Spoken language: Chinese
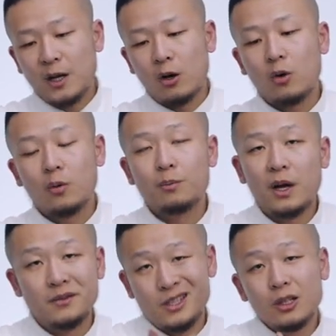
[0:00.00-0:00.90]
然后
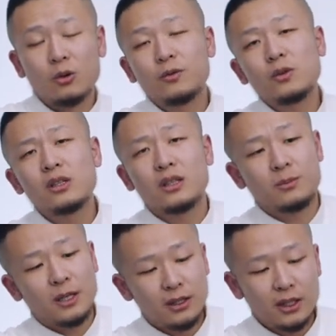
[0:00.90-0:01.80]
很街头风格的
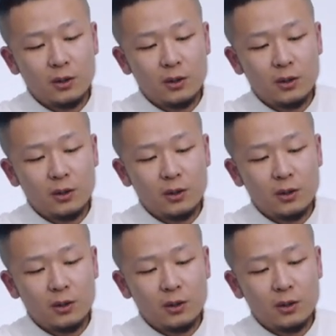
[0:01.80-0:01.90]
嘛。